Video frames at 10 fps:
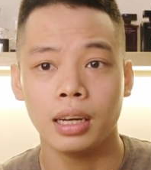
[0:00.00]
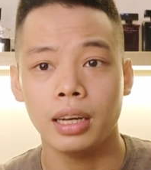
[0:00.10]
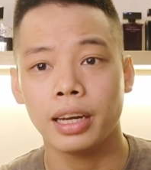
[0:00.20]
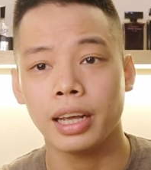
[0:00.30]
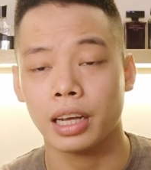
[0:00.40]

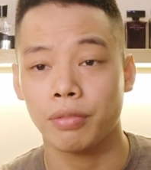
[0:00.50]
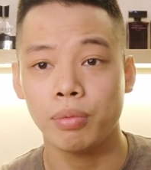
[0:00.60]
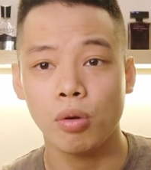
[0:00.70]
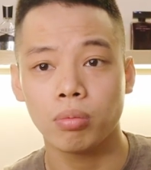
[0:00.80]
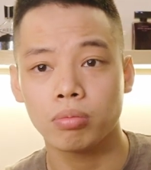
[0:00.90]
liên hệ cái
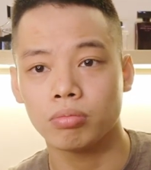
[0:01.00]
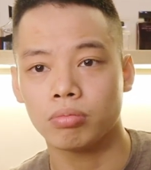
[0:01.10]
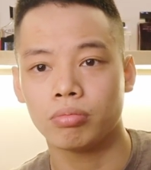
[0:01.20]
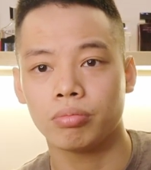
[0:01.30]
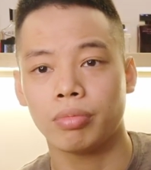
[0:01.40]
Facebook
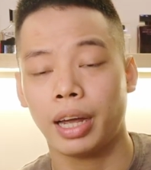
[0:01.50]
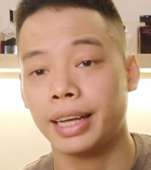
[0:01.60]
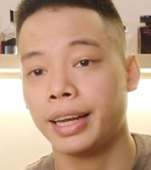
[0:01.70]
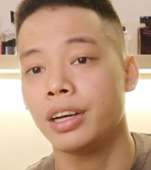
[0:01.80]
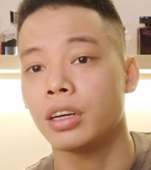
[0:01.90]
um,
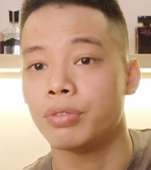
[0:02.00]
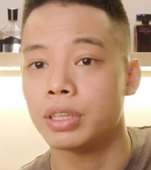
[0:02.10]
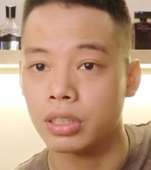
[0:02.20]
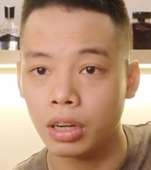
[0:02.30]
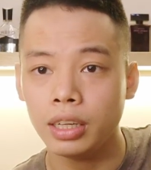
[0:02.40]
anh anh Đức ở
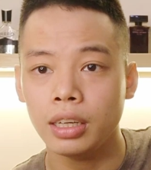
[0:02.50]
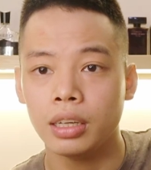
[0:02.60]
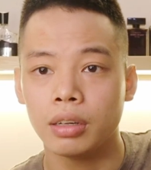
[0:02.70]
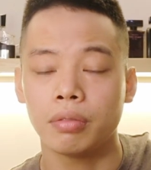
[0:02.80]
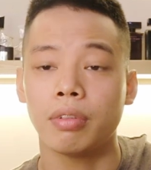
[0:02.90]
phía dưới
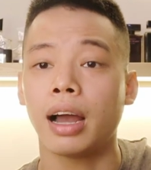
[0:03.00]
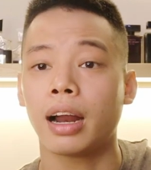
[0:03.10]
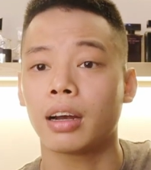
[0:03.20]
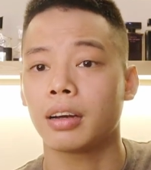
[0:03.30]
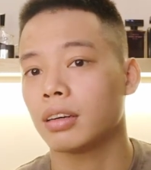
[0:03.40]

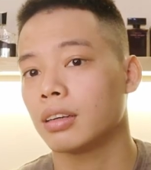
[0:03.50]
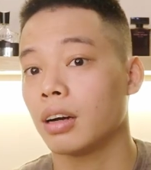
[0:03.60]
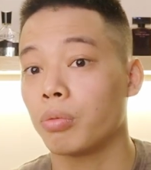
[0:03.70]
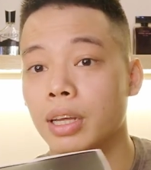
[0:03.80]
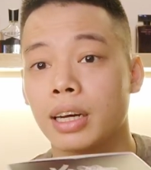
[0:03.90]
và
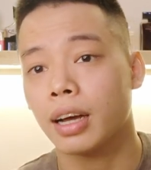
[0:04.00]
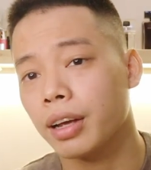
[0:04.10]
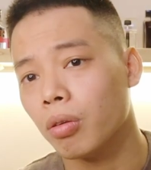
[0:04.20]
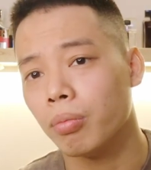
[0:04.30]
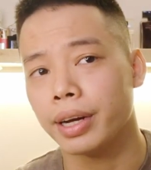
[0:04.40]
đọc trên
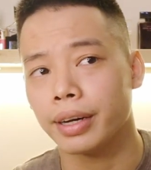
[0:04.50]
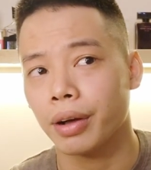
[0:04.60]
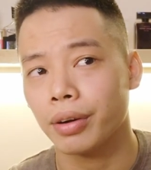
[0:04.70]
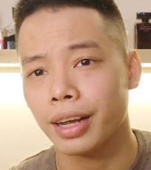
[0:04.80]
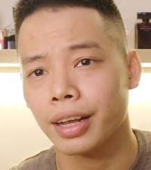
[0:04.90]
kênh của mình
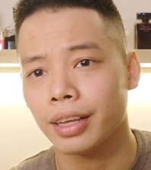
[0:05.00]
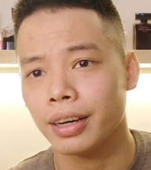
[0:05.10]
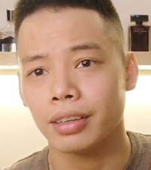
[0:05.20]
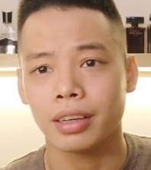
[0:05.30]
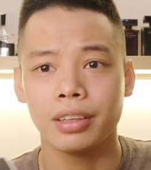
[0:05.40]
để có thể
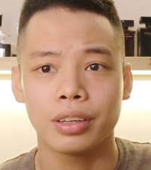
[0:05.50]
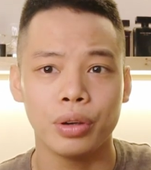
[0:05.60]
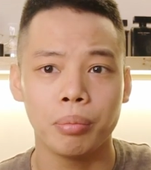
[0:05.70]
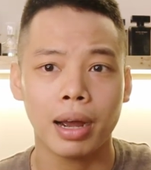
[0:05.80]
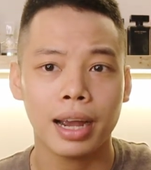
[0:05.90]
nhận được cái những
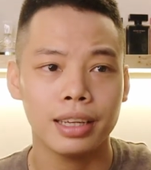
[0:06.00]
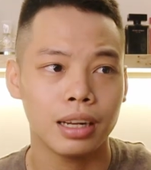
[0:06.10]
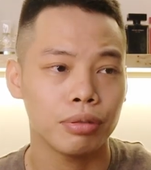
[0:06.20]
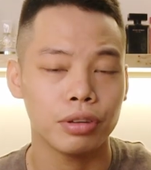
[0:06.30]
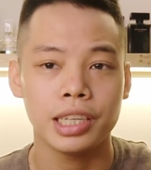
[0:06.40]
khuyến mãi
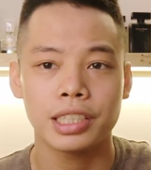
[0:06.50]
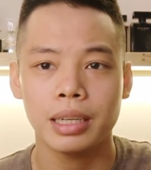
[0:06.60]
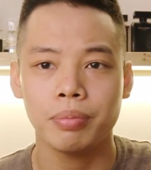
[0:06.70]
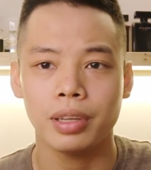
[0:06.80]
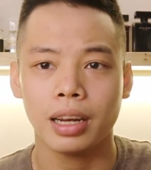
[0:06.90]
như là free
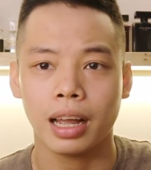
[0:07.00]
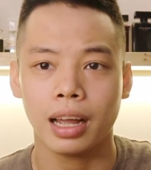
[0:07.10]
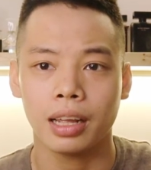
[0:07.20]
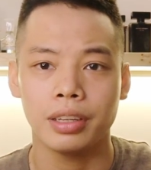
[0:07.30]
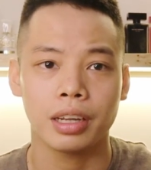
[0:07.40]
ship như
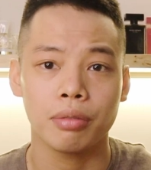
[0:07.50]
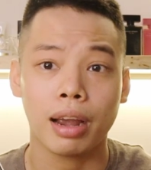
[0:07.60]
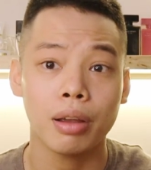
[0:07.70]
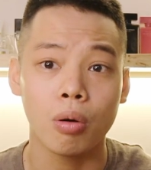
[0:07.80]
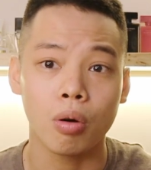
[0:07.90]
là những cái
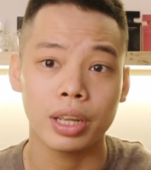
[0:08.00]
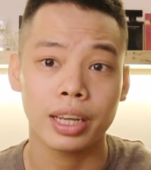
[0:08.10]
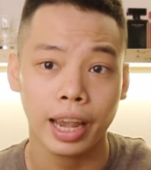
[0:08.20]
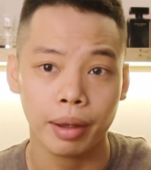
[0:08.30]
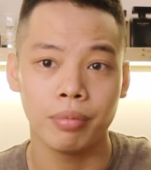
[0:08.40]
viral đi
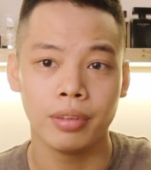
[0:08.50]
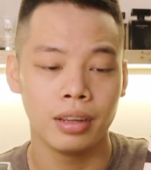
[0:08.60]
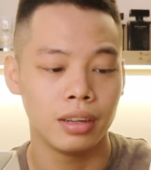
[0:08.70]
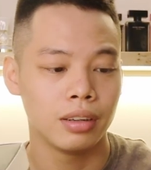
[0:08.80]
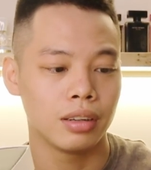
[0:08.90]
kèm
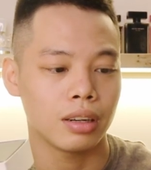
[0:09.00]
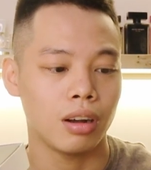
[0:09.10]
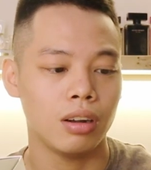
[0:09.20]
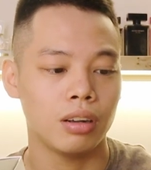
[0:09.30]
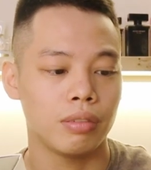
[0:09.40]

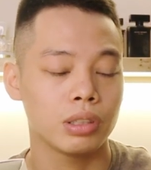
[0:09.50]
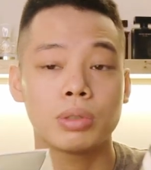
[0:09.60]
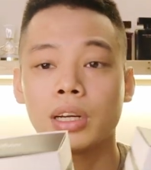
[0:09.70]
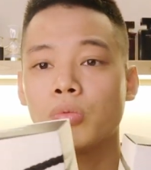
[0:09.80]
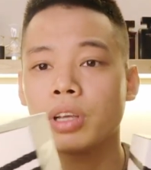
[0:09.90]
đó và
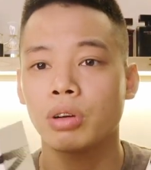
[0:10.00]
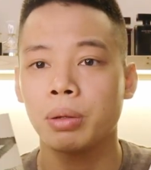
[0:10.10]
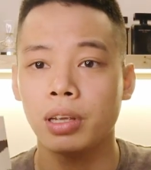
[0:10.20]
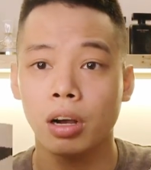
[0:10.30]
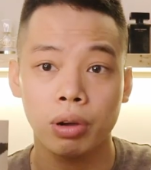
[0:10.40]
chúng ta cùng nhau
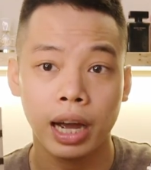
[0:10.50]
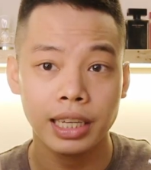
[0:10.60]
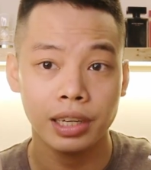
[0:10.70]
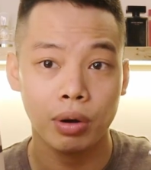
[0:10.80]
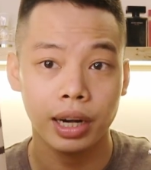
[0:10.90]
tìm hiểu về
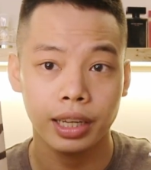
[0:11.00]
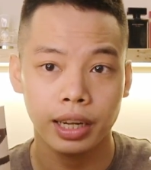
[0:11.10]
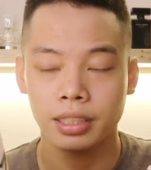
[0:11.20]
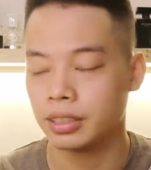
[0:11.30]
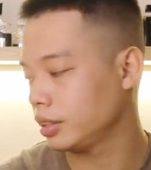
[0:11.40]
hai chai nước hoa này nhá